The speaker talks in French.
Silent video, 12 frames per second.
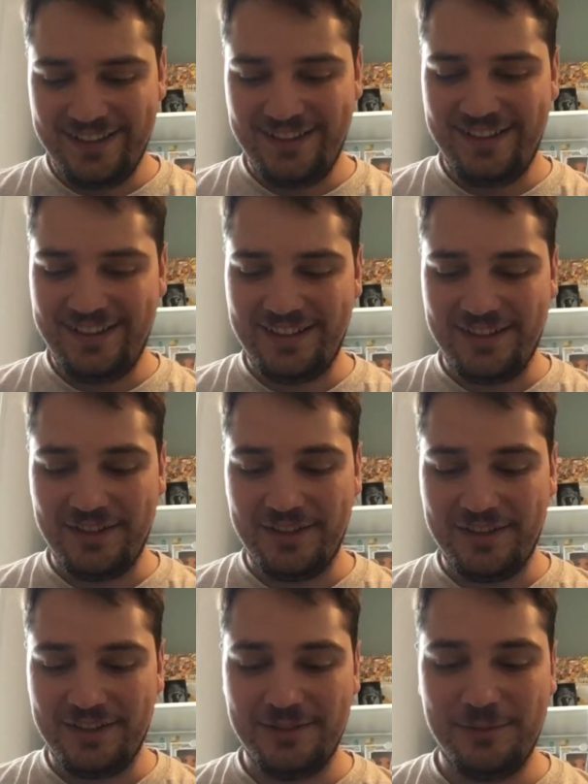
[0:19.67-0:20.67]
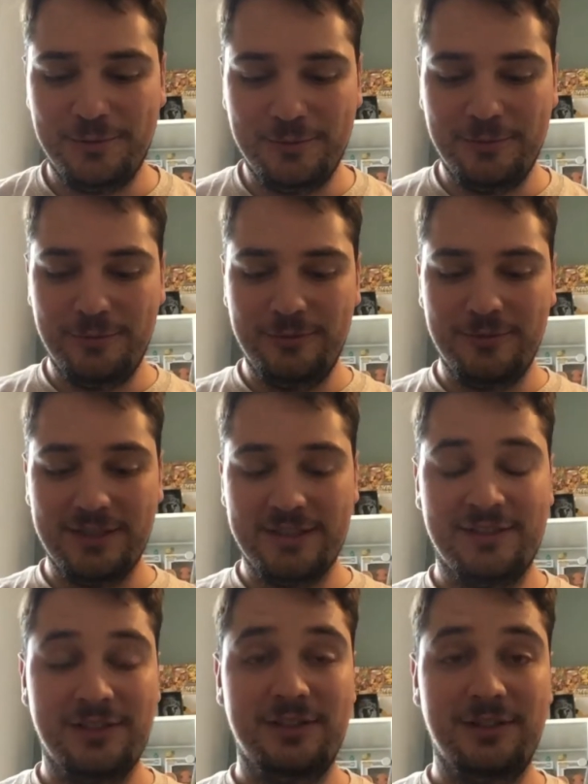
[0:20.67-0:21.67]
Et du coup,
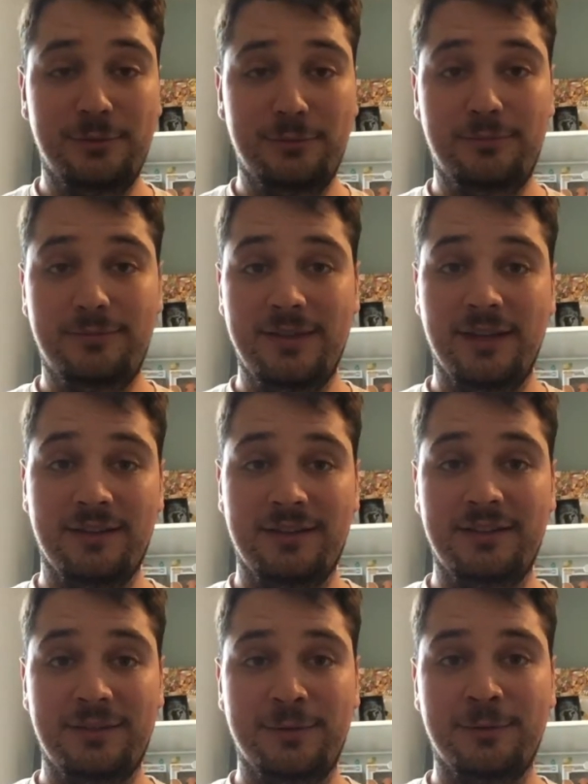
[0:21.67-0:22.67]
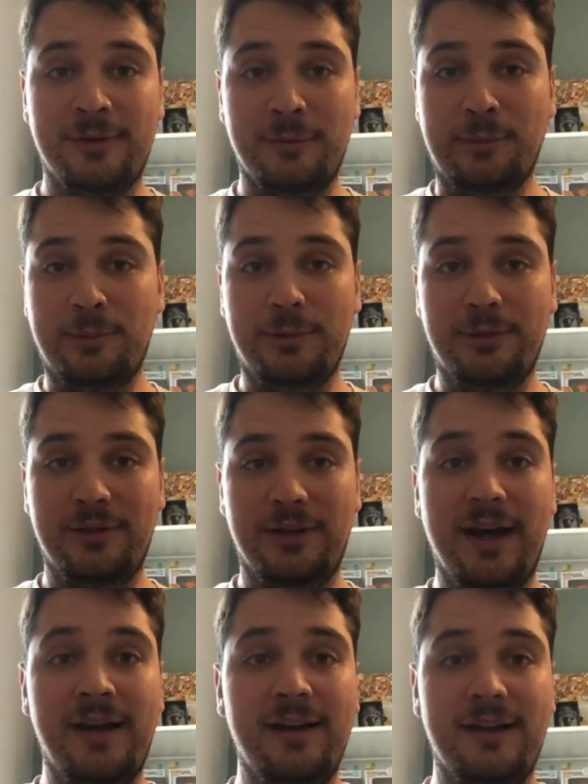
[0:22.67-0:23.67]
j'ai une, une, installation un peu
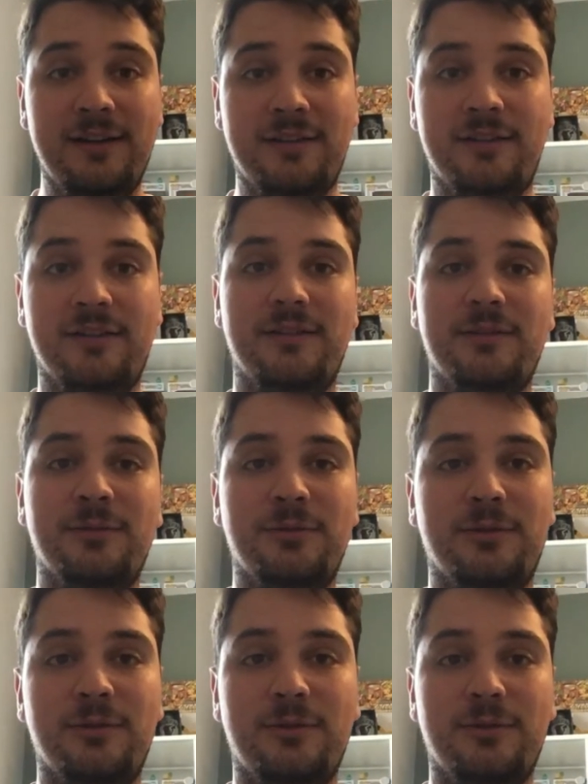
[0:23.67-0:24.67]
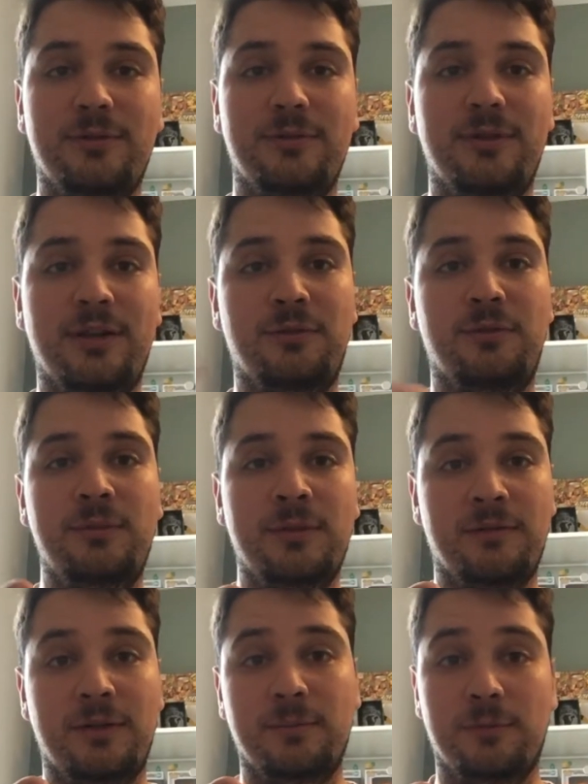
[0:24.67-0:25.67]
à l'arrache, donc là je filme
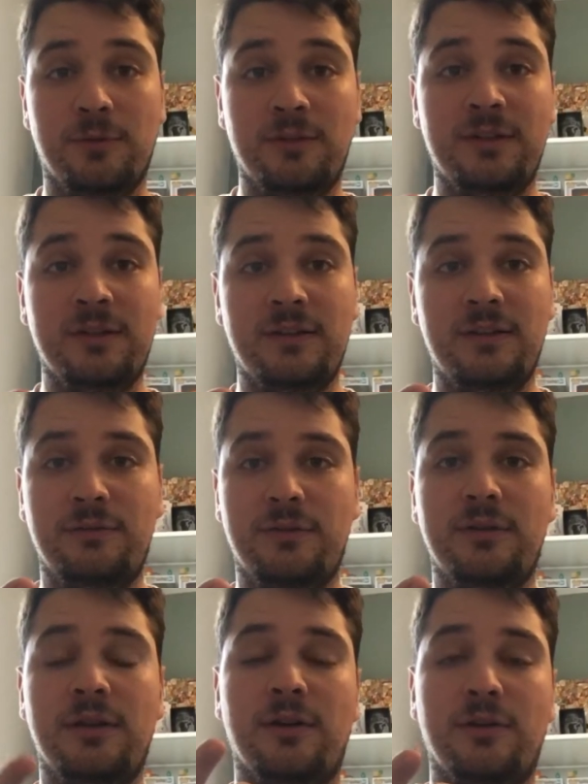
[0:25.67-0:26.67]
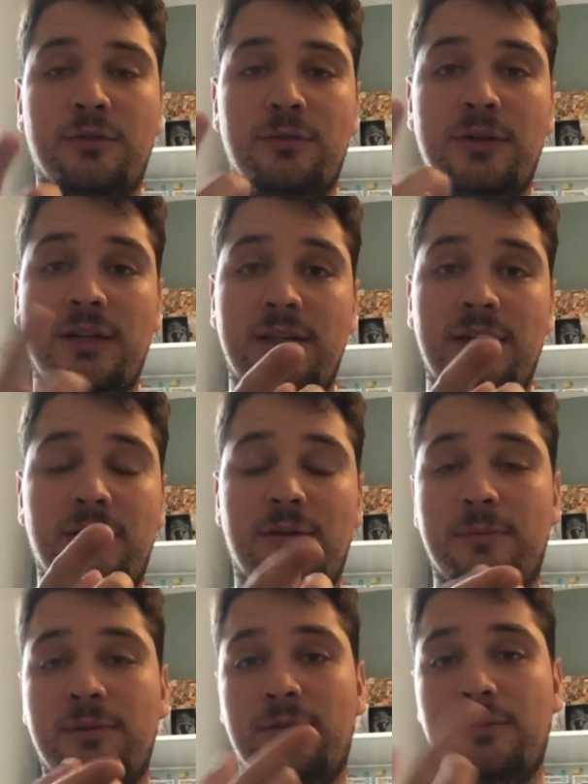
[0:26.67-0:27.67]
avec mon ancien téléphone, alors je regarde
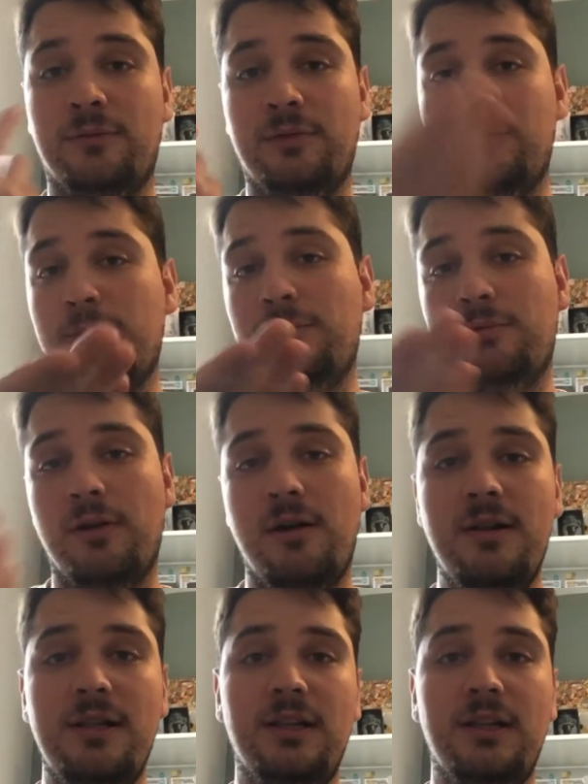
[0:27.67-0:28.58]
l'écran parce qu'en fait je me vois,